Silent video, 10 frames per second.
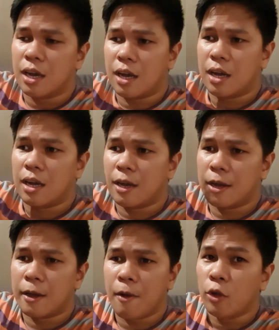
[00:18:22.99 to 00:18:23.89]

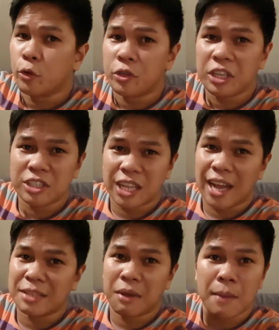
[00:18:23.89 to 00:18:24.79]
Uh, although hindi ko kasi
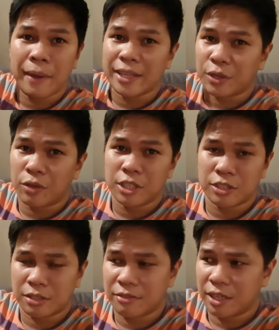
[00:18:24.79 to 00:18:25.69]
lahat makapakita ko
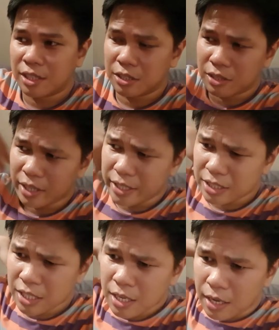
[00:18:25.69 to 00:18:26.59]
dito sa vlog na to, guys